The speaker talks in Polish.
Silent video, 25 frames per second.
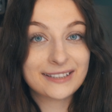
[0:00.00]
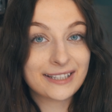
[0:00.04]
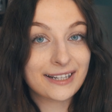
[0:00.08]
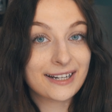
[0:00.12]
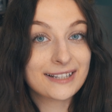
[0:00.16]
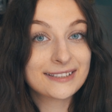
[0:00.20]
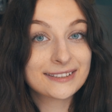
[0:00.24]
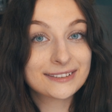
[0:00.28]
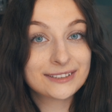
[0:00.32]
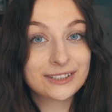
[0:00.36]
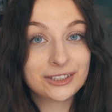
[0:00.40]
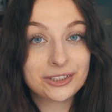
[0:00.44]

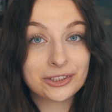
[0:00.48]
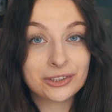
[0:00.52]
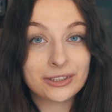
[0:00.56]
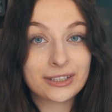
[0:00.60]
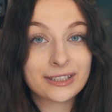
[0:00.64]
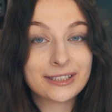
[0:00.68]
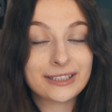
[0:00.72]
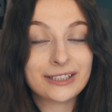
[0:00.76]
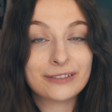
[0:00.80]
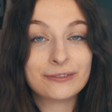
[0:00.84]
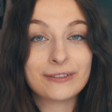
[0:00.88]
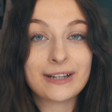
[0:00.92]
Teraz, gdy to
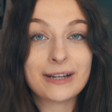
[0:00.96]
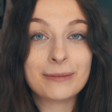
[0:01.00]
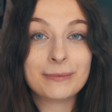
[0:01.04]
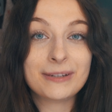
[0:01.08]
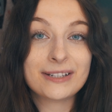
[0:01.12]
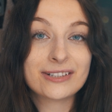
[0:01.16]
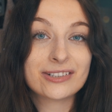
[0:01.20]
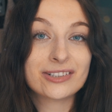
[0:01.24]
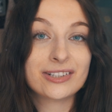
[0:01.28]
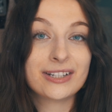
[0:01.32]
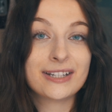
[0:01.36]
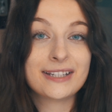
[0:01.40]

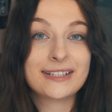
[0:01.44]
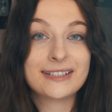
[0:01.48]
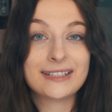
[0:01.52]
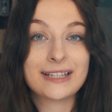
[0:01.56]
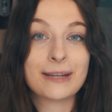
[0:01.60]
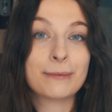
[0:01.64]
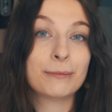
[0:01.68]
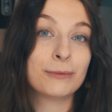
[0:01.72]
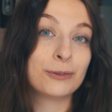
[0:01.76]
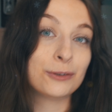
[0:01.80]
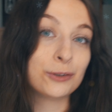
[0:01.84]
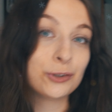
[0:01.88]
nagrywam, jeszcze
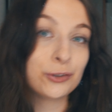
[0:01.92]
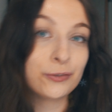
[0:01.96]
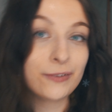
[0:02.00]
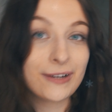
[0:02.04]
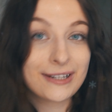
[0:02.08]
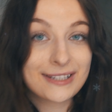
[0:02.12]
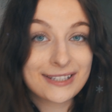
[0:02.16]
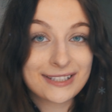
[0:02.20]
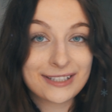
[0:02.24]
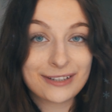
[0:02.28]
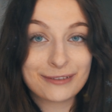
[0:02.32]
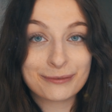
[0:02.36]
jestem w
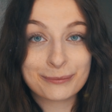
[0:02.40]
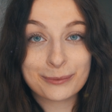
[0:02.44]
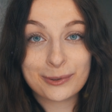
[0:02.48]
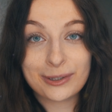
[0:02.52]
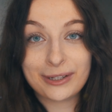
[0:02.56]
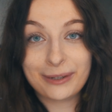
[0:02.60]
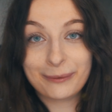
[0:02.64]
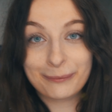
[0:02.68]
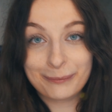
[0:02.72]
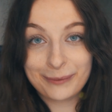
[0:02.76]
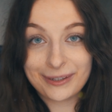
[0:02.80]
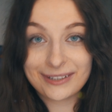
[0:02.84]
Szwecji, w
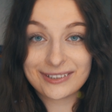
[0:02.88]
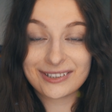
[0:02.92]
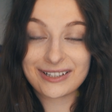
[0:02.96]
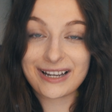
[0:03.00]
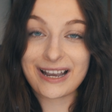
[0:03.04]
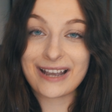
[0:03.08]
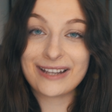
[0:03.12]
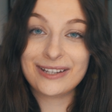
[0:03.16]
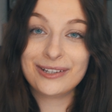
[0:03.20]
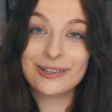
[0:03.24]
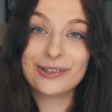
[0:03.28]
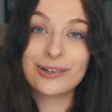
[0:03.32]
moim
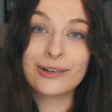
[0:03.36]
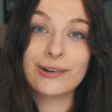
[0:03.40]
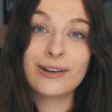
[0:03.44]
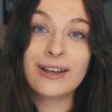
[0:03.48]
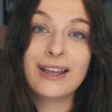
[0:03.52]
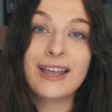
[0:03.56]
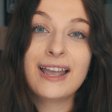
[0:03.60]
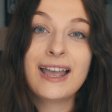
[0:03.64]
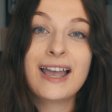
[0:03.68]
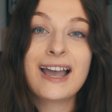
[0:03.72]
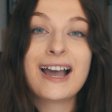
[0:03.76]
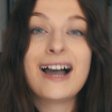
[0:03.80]
mieszkaniu,
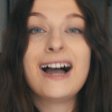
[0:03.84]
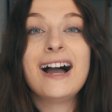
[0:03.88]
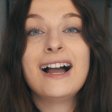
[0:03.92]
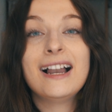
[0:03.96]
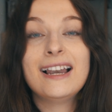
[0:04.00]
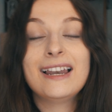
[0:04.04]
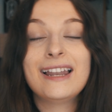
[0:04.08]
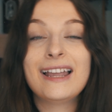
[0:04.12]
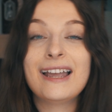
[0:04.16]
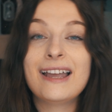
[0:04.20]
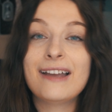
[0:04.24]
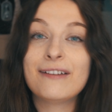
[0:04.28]

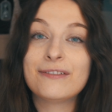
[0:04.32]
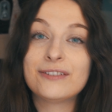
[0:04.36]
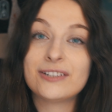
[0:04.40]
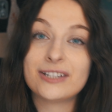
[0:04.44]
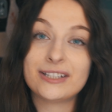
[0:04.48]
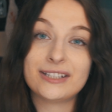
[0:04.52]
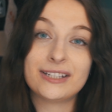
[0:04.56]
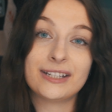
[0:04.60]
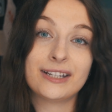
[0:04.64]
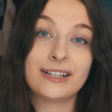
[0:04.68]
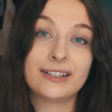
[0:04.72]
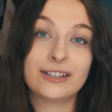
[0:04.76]
ale w
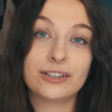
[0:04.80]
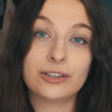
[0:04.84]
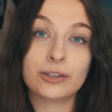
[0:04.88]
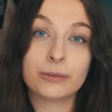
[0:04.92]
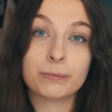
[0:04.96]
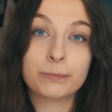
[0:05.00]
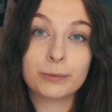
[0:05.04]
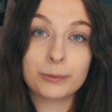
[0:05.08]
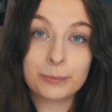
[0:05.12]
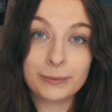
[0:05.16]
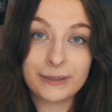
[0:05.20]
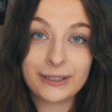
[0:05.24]
czasie, kiedy
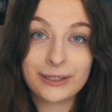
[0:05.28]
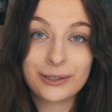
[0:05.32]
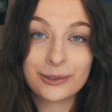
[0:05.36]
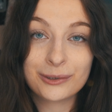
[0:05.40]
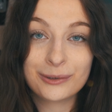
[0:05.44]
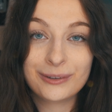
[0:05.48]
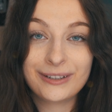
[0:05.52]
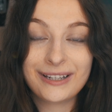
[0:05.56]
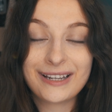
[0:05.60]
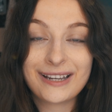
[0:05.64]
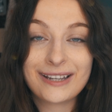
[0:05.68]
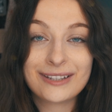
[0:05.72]
to
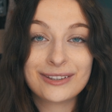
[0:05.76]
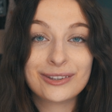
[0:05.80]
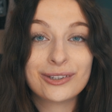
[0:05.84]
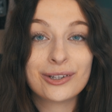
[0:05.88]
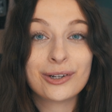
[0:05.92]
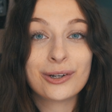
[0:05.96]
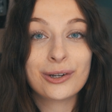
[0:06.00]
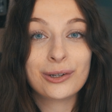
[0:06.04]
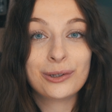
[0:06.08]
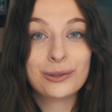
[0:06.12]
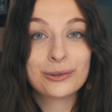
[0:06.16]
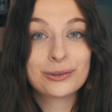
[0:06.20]
publikuję,
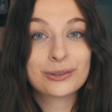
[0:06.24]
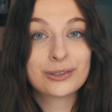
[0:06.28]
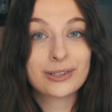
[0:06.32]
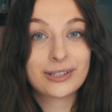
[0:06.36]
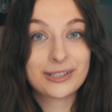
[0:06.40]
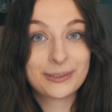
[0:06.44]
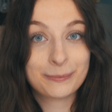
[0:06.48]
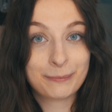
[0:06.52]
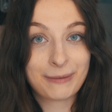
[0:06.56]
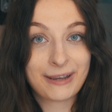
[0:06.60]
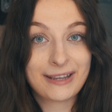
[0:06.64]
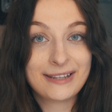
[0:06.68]
to
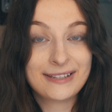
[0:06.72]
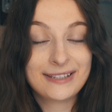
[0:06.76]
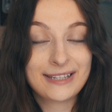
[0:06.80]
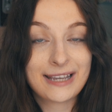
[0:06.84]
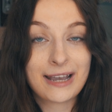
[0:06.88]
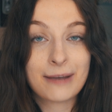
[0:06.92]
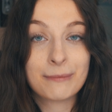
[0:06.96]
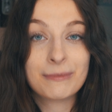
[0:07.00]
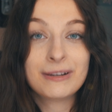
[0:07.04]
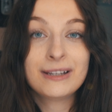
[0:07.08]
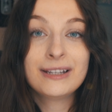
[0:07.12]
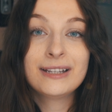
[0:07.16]
już
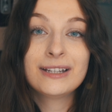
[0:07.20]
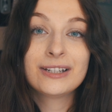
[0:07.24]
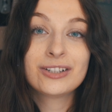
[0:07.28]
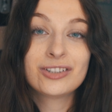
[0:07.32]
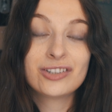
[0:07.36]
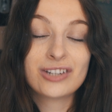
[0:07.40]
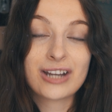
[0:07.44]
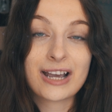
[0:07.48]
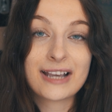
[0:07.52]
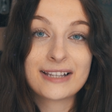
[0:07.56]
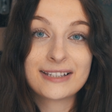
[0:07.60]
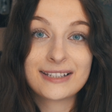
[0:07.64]
spędzam
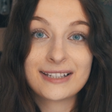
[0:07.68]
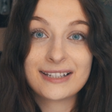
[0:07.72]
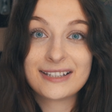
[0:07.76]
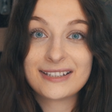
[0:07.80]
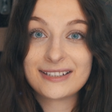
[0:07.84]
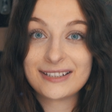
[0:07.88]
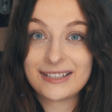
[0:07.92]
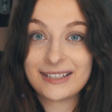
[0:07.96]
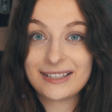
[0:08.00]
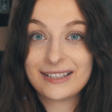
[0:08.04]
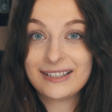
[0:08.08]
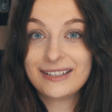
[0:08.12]
czas
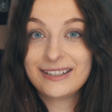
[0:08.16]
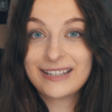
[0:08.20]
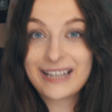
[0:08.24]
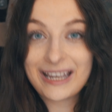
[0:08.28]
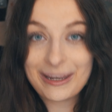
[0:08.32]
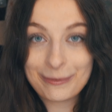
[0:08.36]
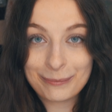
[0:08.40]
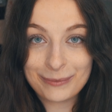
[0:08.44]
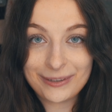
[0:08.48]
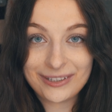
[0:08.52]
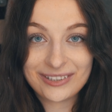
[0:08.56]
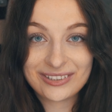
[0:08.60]
z
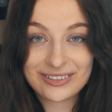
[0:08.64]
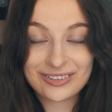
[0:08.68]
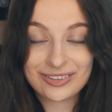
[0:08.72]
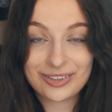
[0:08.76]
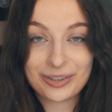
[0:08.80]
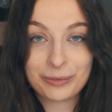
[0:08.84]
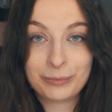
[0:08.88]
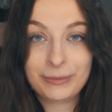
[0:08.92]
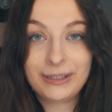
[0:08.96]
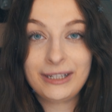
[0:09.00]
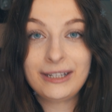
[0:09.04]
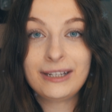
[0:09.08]

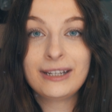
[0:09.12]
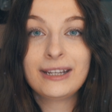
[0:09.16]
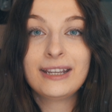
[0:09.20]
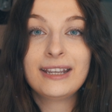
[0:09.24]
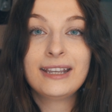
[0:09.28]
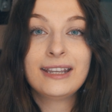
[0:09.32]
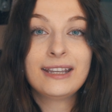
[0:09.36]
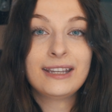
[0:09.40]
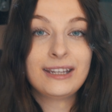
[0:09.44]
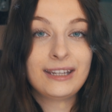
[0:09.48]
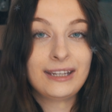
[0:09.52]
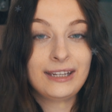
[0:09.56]
najbliższymi
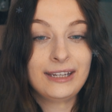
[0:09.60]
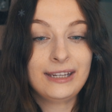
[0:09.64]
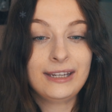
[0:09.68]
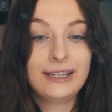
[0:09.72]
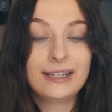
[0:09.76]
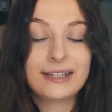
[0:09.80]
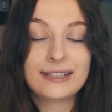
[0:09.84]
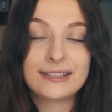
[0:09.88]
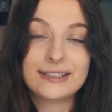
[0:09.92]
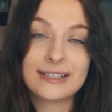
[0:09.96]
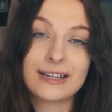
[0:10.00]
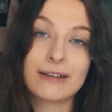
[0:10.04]

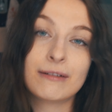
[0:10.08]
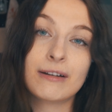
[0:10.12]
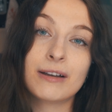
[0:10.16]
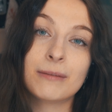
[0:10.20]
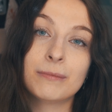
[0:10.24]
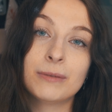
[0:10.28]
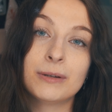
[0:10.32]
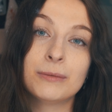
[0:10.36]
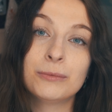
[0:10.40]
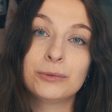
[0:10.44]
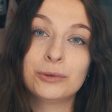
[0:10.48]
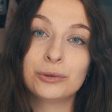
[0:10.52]
i
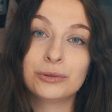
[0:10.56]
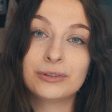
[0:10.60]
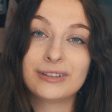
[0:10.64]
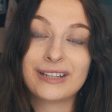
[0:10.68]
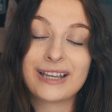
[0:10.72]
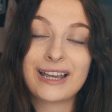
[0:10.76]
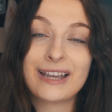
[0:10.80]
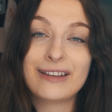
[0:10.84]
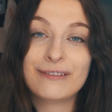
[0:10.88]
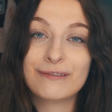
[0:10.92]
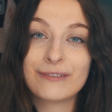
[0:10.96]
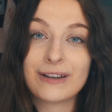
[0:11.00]
chciałabym
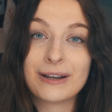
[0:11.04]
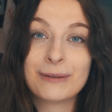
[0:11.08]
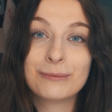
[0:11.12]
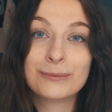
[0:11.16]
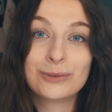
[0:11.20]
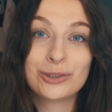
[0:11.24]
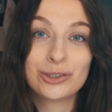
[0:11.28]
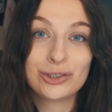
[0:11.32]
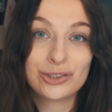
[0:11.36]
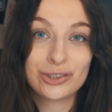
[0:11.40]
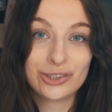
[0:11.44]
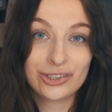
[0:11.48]
tutaj
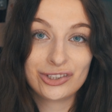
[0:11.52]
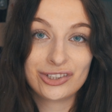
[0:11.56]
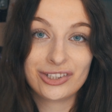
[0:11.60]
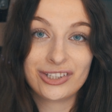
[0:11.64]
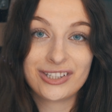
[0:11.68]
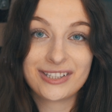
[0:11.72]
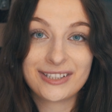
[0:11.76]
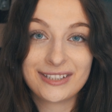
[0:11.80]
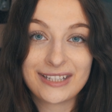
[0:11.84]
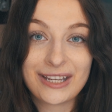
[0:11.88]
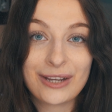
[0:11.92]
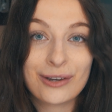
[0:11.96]
Wam
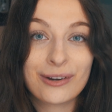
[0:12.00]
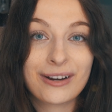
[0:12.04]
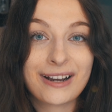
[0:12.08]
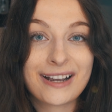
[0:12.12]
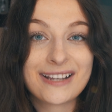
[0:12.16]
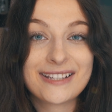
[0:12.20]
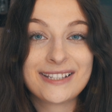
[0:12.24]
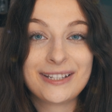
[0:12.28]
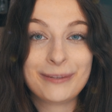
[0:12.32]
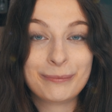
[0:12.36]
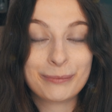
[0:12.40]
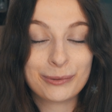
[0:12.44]
życzyć z tej
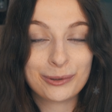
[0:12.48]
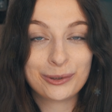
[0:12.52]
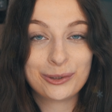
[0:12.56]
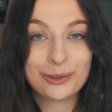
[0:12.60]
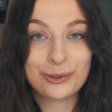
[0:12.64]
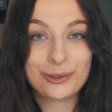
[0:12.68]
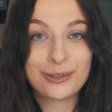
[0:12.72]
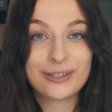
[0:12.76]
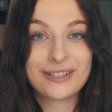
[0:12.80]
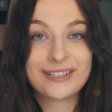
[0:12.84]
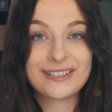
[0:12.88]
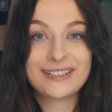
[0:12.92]
okazji
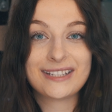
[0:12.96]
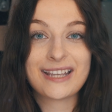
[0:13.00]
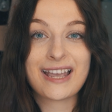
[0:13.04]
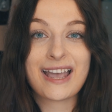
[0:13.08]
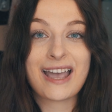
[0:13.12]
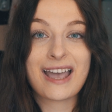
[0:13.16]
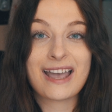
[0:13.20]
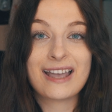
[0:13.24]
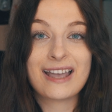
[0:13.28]
pokrótce